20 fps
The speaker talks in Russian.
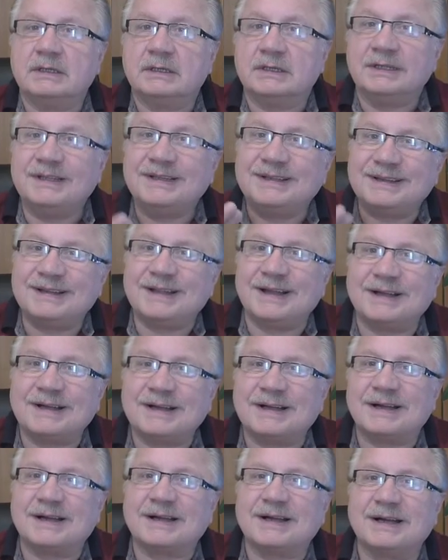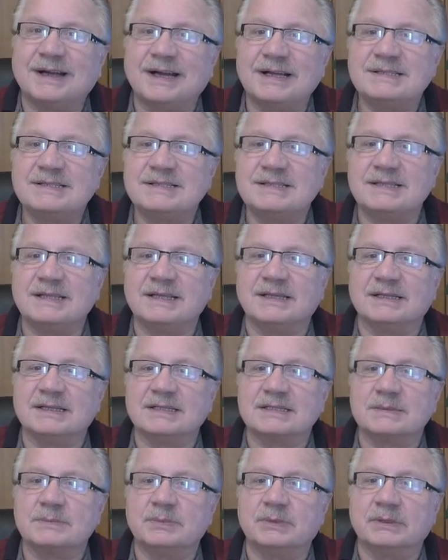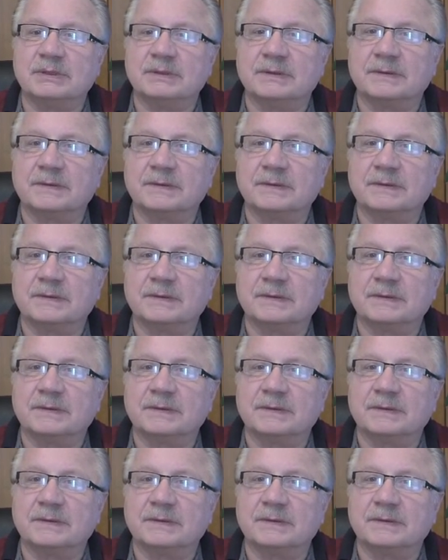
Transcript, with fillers: не так, как хотелось бы.